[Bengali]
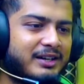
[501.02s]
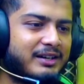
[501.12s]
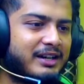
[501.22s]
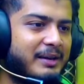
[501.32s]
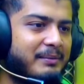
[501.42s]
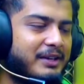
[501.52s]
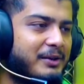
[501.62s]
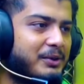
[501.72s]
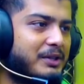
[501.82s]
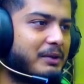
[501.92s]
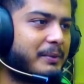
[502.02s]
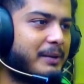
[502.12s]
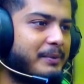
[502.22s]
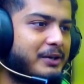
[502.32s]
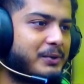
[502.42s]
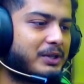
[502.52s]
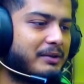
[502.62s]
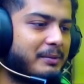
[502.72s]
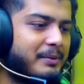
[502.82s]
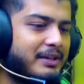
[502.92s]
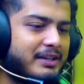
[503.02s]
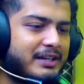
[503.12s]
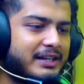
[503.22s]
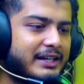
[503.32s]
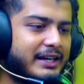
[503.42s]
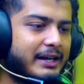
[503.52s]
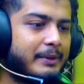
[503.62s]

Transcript: ক্লেম ইয়ে করতে পারবে আপগ্রেড করতে পারবে ভাই